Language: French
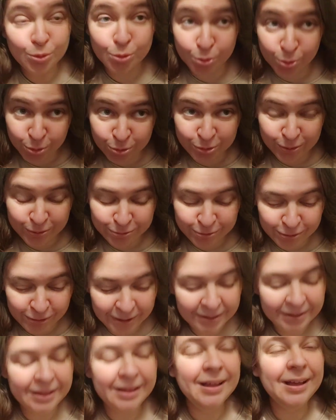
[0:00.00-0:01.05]
200
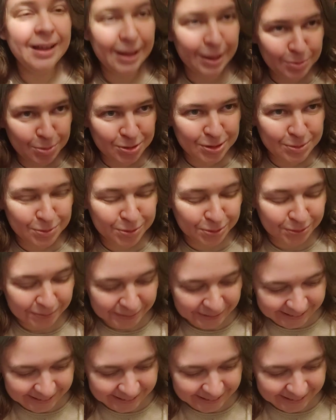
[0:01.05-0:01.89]
fois un petit bouton.